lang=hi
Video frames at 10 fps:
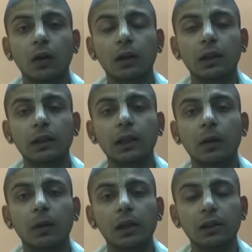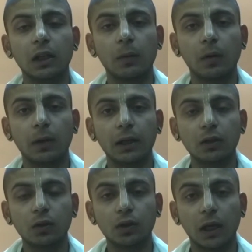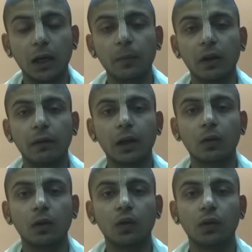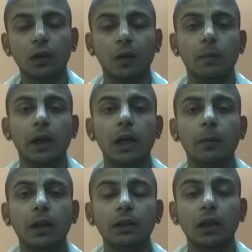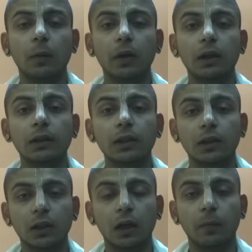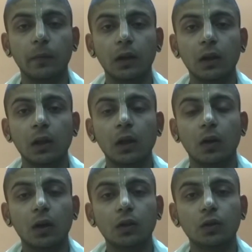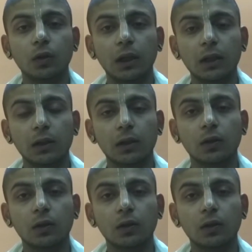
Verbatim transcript: और रसिक हमारी छाप हमारी जो छाप है वह कौन सी है वह हमारी छाप है रसिक छाप और जुगल